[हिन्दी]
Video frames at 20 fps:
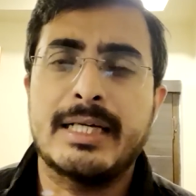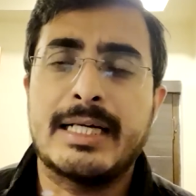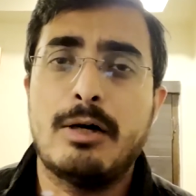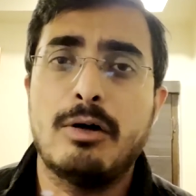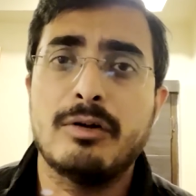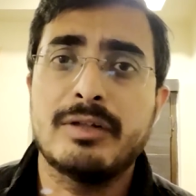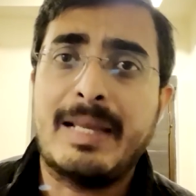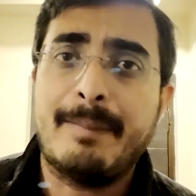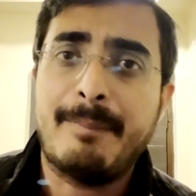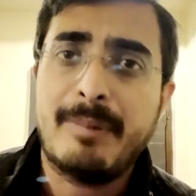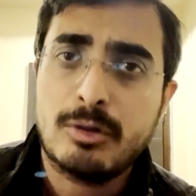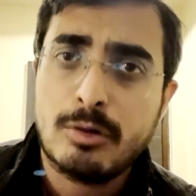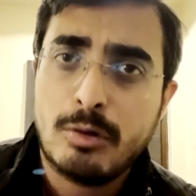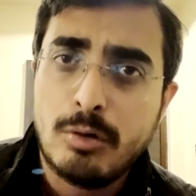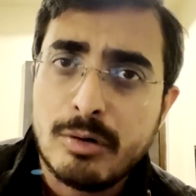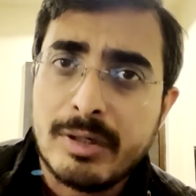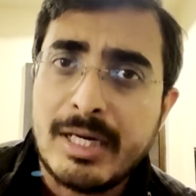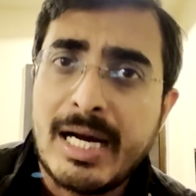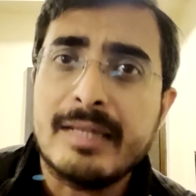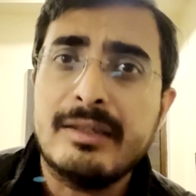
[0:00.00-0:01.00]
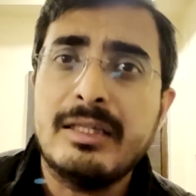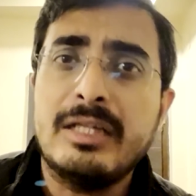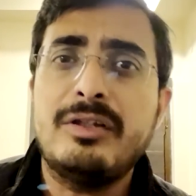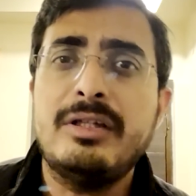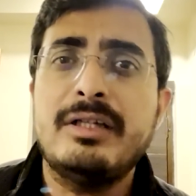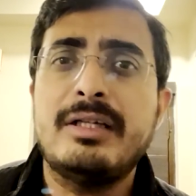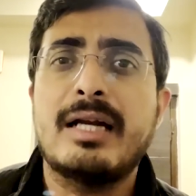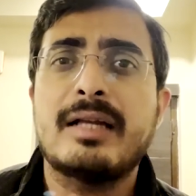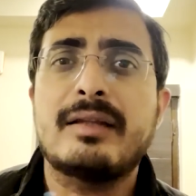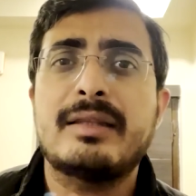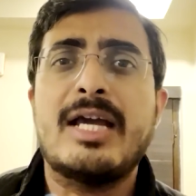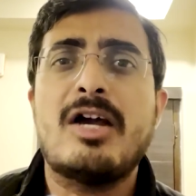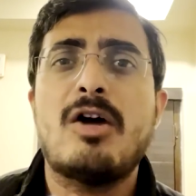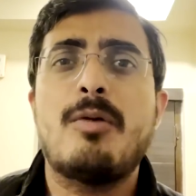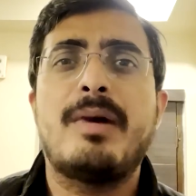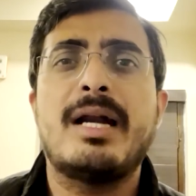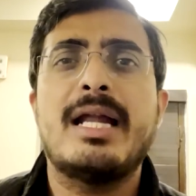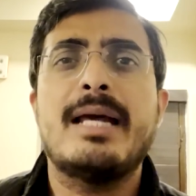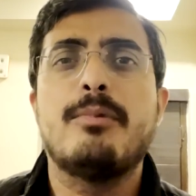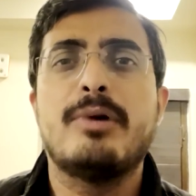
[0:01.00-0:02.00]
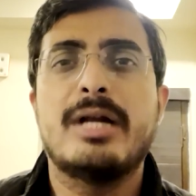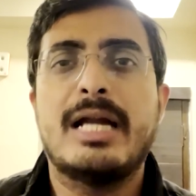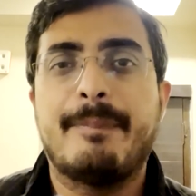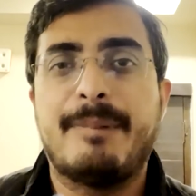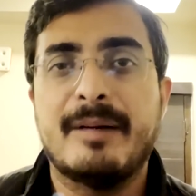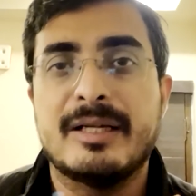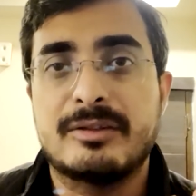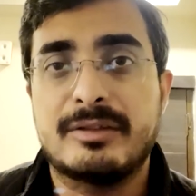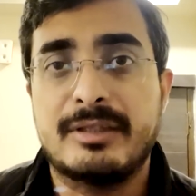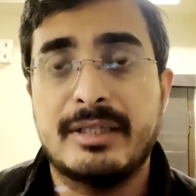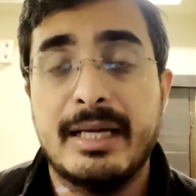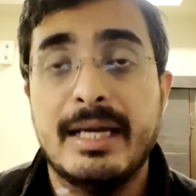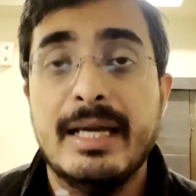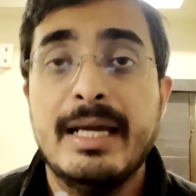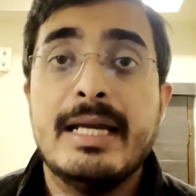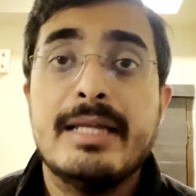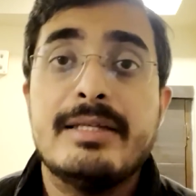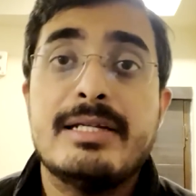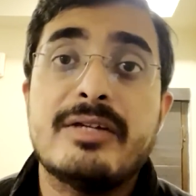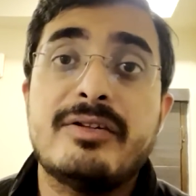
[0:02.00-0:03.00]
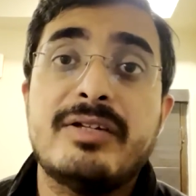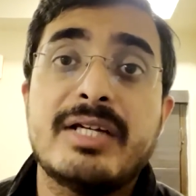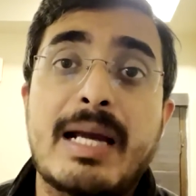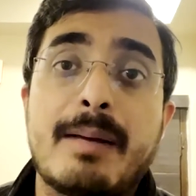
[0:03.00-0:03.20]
का होता है पर जो लोग राजनीति करते हैं वो बड़े बुरे फंसते हैं जैसे